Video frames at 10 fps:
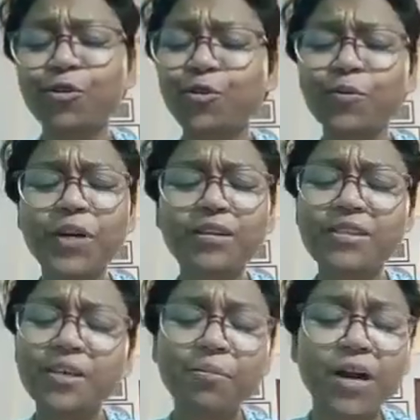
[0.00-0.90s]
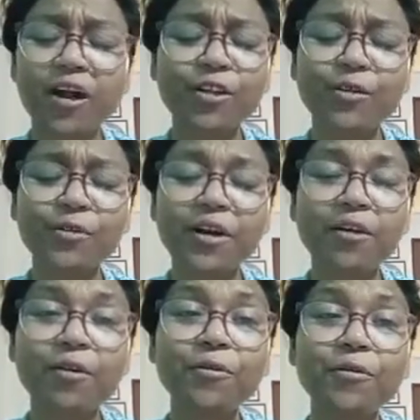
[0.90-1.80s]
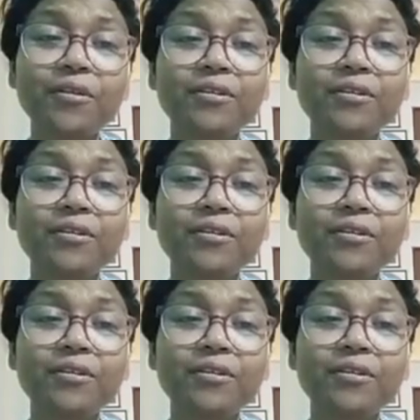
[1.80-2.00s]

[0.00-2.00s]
তোমরা যে প্রার্থনা করো